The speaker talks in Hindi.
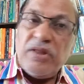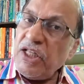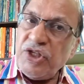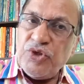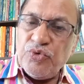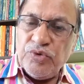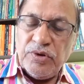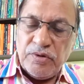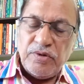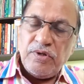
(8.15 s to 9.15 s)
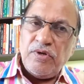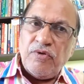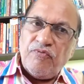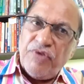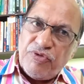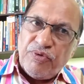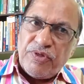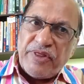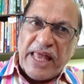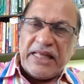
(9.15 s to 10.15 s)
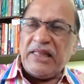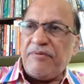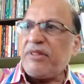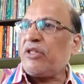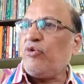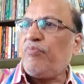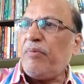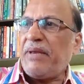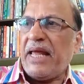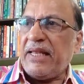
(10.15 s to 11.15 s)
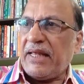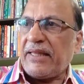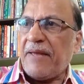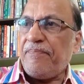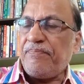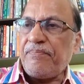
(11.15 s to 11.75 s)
तीन जून विश्व साइकिल दिवस के रूप में मनाया जाता है